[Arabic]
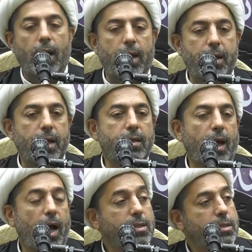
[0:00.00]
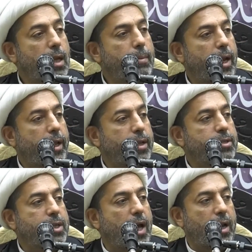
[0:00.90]
ان يتعصب
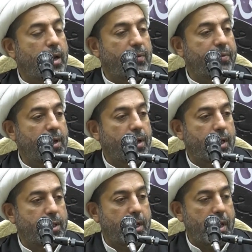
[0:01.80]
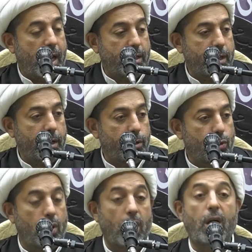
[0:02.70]
الانسان لفكره
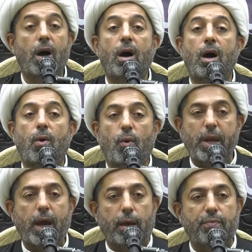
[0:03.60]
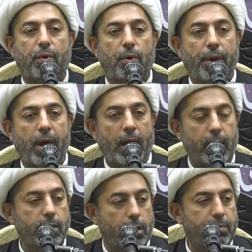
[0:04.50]
يعتقدها ويقف
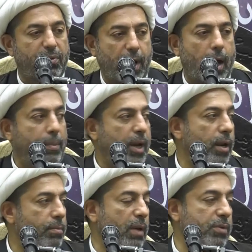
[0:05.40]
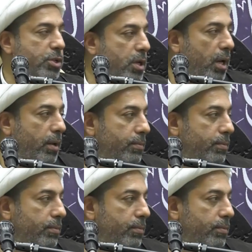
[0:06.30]
هنا ضرب فرامل ما في اشكال